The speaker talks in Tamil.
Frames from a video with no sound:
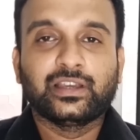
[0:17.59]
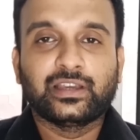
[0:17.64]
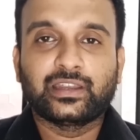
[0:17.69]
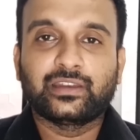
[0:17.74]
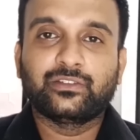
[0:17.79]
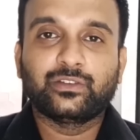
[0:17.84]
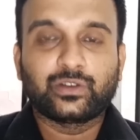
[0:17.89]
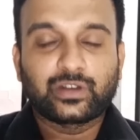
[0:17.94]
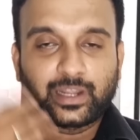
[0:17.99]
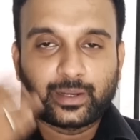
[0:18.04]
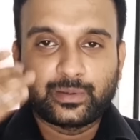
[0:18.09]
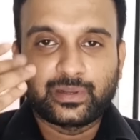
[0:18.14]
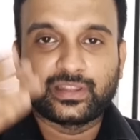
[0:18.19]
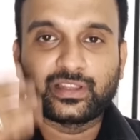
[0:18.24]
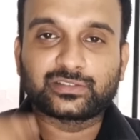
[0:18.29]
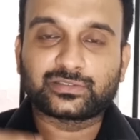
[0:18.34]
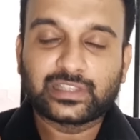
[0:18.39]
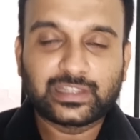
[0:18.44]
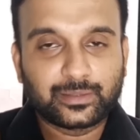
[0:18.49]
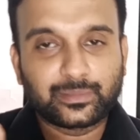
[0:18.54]
ரிவ்யூனா இப்படி
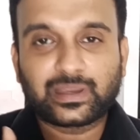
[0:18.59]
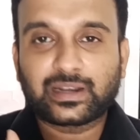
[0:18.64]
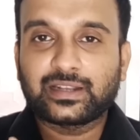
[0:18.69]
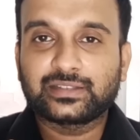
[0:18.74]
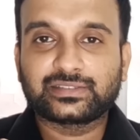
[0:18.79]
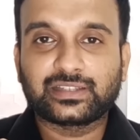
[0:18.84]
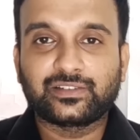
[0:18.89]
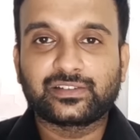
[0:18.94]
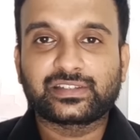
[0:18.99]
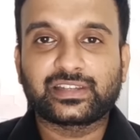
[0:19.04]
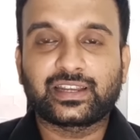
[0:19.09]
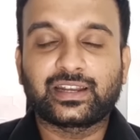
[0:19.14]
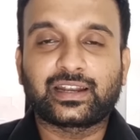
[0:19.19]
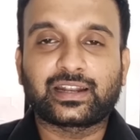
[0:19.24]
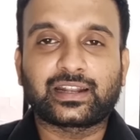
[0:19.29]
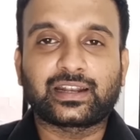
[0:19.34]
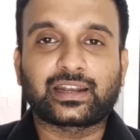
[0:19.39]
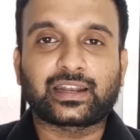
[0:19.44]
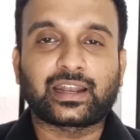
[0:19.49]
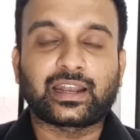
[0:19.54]
தான் இது மாதிரிலாம் சில விஷயங்கள்
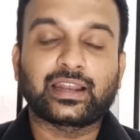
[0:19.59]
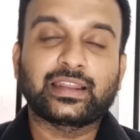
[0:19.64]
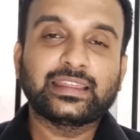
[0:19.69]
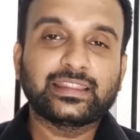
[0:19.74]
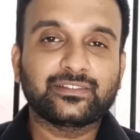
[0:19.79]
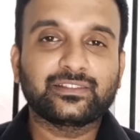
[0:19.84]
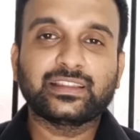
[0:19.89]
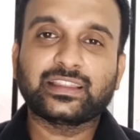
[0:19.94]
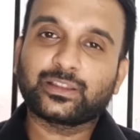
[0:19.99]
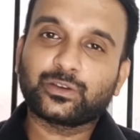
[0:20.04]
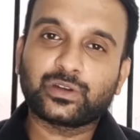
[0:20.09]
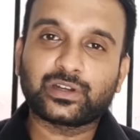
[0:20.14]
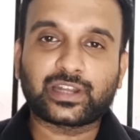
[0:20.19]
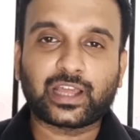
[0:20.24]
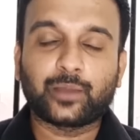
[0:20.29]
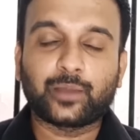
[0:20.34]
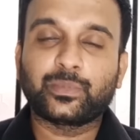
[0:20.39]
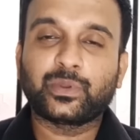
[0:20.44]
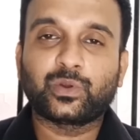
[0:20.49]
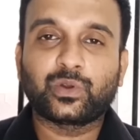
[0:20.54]
இருக்குன்றனால இது வந்து ஏதோ ஒரு
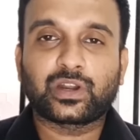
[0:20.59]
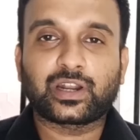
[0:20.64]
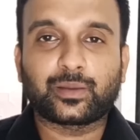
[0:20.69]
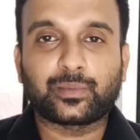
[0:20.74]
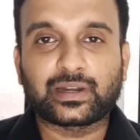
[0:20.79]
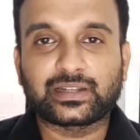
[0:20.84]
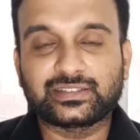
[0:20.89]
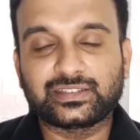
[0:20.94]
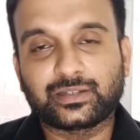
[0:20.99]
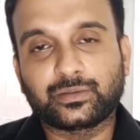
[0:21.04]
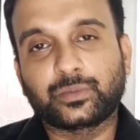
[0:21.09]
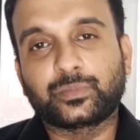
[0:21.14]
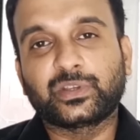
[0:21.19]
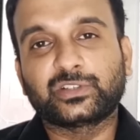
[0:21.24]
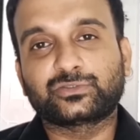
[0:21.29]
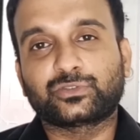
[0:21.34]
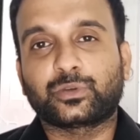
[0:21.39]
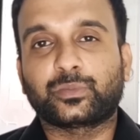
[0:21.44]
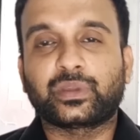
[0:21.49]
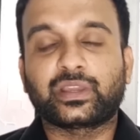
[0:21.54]
டாபிக் உள்ள நம்ம அடிச்சு நம்ம
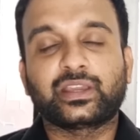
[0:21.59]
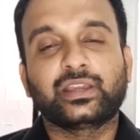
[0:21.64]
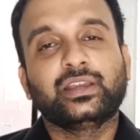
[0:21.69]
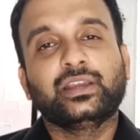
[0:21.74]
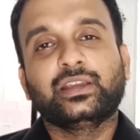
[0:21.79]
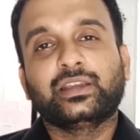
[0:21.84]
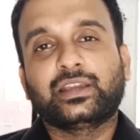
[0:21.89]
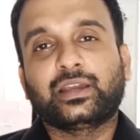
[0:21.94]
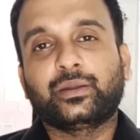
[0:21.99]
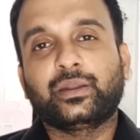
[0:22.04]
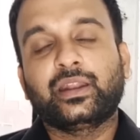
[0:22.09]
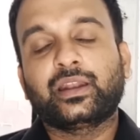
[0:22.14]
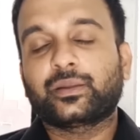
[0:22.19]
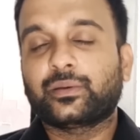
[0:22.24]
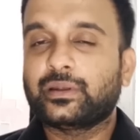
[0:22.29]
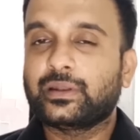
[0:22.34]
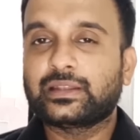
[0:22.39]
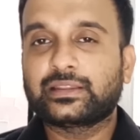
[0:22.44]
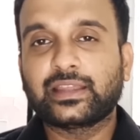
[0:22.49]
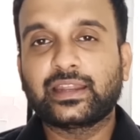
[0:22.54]
பேசுவோமே அப்படின்ற
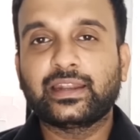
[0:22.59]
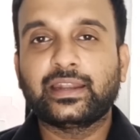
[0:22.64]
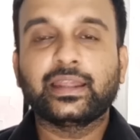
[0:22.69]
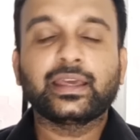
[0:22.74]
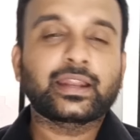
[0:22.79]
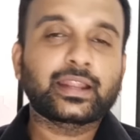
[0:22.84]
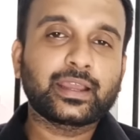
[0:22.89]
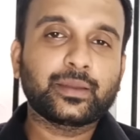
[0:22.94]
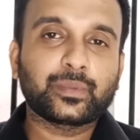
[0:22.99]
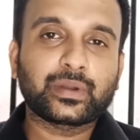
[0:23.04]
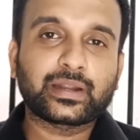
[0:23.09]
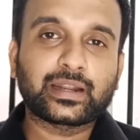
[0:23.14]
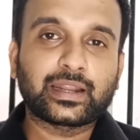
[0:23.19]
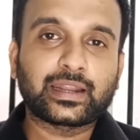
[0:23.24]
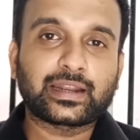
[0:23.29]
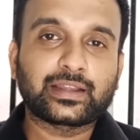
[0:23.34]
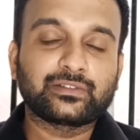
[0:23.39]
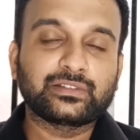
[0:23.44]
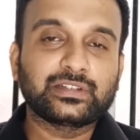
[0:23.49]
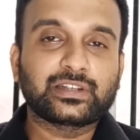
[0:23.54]
மாதிரி தேடிட்டே இருக்கேன் பட்
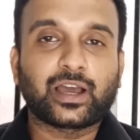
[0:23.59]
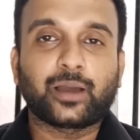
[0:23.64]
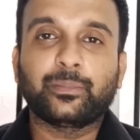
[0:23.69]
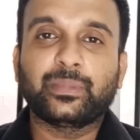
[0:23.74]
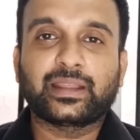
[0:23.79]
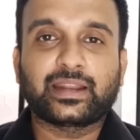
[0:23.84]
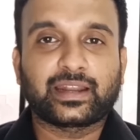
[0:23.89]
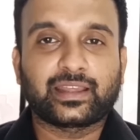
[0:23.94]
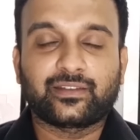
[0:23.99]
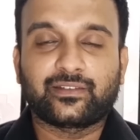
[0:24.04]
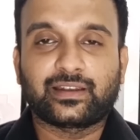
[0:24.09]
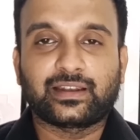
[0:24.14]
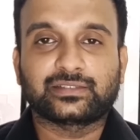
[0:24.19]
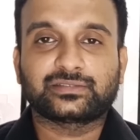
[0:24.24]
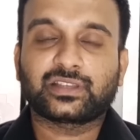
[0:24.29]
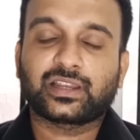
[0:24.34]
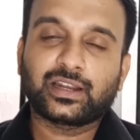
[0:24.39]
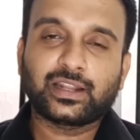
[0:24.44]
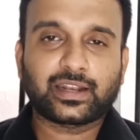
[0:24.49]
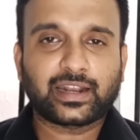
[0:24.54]
நான் எனக்கு வந்து டாபிக் கிடைக்கவே இல்லை
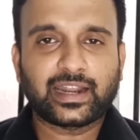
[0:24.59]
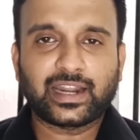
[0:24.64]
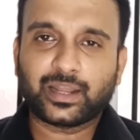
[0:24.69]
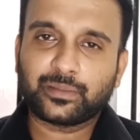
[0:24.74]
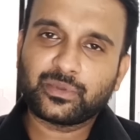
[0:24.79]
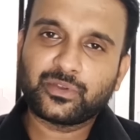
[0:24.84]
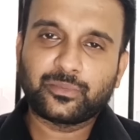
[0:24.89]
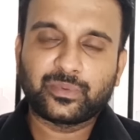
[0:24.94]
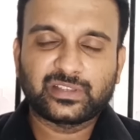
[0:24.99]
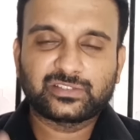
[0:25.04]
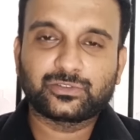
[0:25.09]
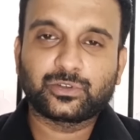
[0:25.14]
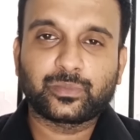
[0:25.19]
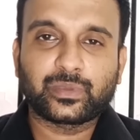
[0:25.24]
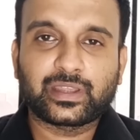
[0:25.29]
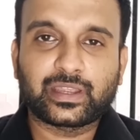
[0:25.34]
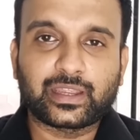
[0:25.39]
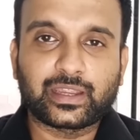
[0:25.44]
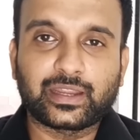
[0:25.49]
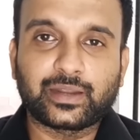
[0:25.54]
ஸோ அதனால் ரேண்டமாக
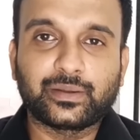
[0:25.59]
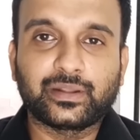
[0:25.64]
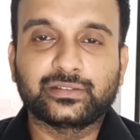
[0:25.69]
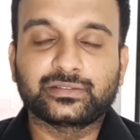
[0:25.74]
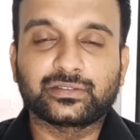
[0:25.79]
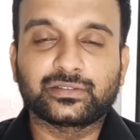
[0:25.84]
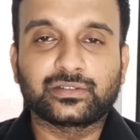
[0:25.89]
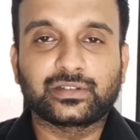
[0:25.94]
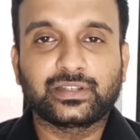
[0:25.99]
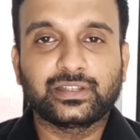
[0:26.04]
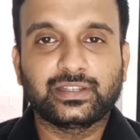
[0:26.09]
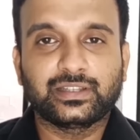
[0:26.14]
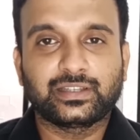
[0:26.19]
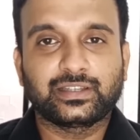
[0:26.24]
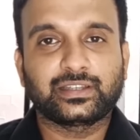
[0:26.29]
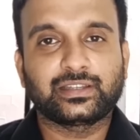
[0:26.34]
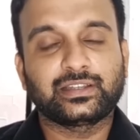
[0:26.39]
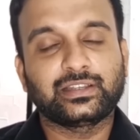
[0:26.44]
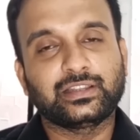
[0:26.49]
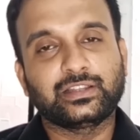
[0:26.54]
பேசுவோமே அப்படின்னு சொல்லிட்டு
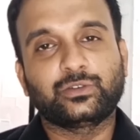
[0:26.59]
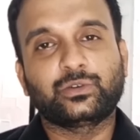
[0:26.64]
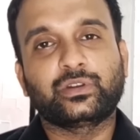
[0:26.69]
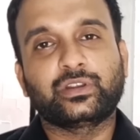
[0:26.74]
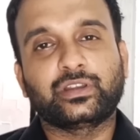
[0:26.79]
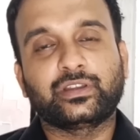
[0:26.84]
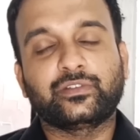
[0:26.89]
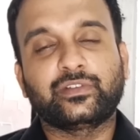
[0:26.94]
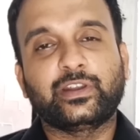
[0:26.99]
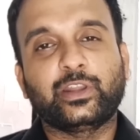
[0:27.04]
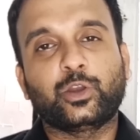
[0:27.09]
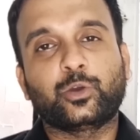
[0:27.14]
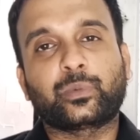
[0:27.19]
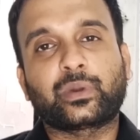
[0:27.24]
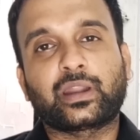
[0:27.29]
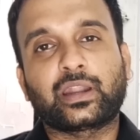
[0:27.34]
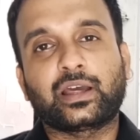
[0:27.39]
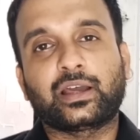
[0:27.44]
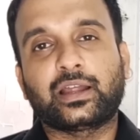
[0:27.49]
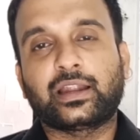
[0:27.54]
இந்த ஒரு வீடியோ
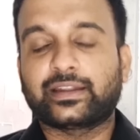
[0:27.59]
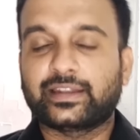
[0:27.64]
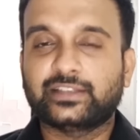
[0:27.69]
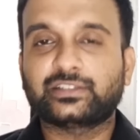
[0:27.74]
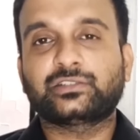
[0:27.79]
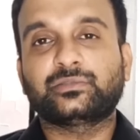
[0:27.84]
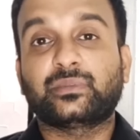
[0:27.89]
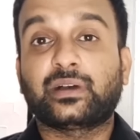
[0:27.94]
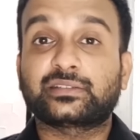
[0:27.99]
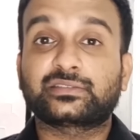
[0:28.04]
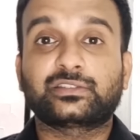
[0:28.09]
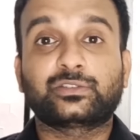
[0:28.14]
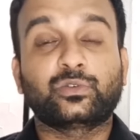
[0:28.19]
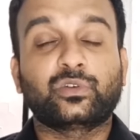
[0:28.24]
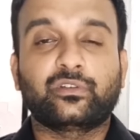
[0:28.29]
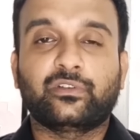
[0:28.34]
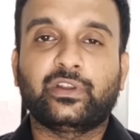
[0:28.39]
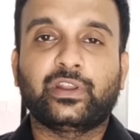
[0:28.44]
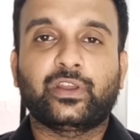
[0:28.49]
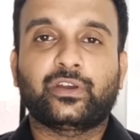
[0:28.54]
பண்ணலாம் அட்லீஸ்ட்
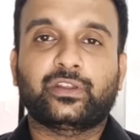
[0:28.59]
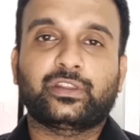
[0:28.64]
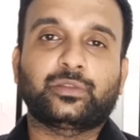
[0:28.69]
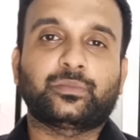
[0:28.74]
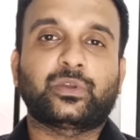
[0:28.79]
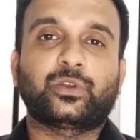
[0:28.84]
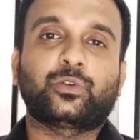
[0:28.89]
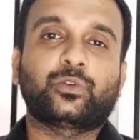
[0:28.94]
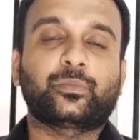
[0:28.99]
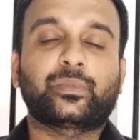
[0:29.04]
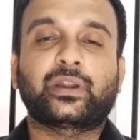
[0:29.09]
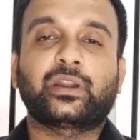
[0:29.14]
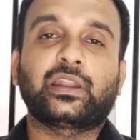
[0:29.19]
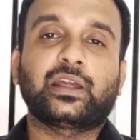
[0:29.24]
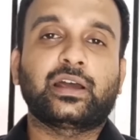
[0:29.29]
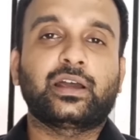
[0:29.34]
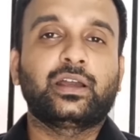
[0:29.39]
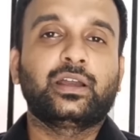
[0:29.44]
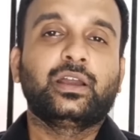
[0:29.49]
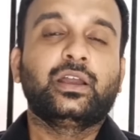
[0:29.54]
மாதத்துக்கு ஒரு வீடியோவாவது அது மாதிரி ஒன்று
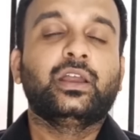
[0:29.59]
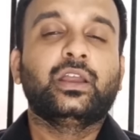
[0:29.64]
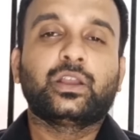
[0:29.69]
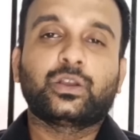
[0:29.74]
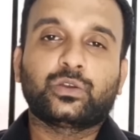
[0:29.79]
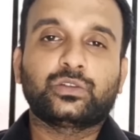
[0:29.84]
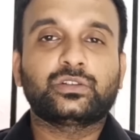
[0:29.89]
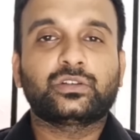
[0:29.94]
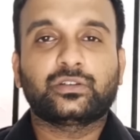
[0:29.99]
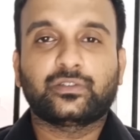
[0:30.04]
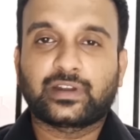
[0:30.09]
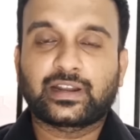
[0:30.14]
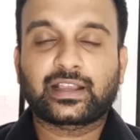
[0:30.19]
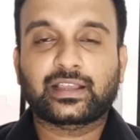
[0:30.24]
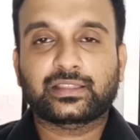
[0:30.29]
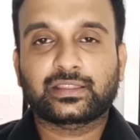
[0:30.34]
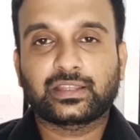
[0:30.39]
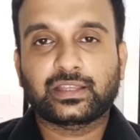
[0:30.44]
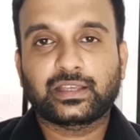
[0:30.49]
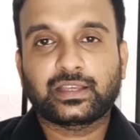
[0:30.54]
பண்ணலாம் கொஞ்சம்
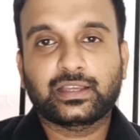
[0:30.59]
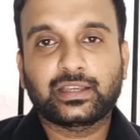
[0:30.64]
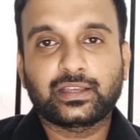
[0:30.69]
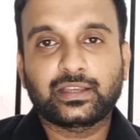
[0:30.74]
வழக்கத்தை